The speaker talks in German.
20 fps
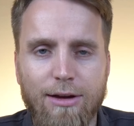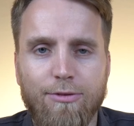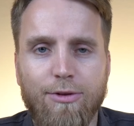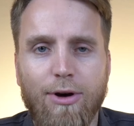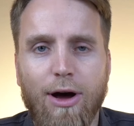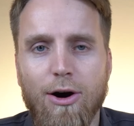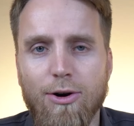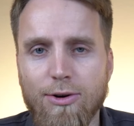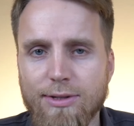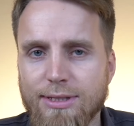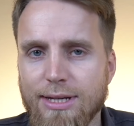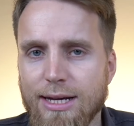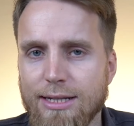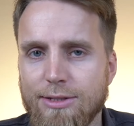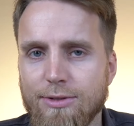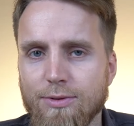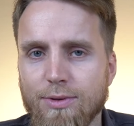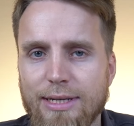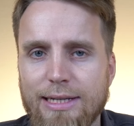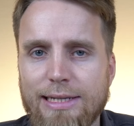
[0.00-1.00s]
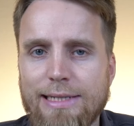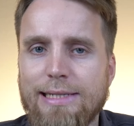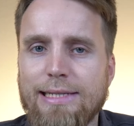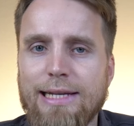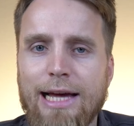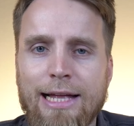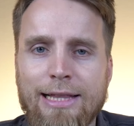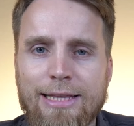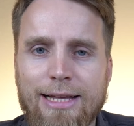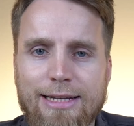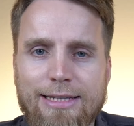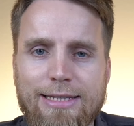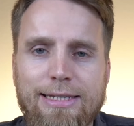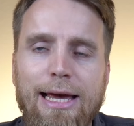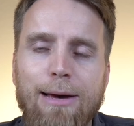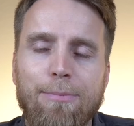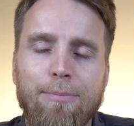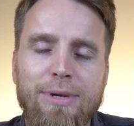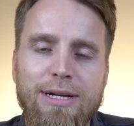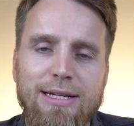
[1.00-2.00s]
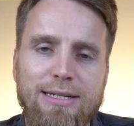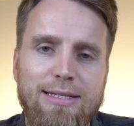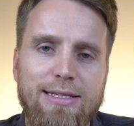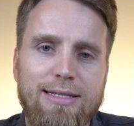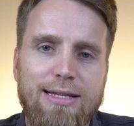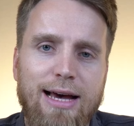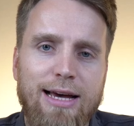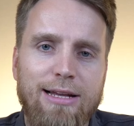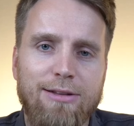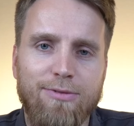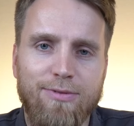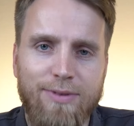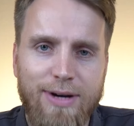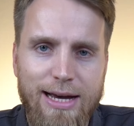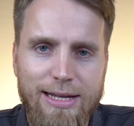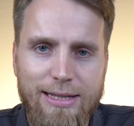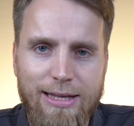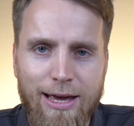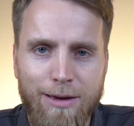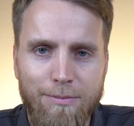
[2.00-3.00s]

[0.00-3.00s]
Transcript: Voraussetzung ist, äh, dass ihr mindestens ein White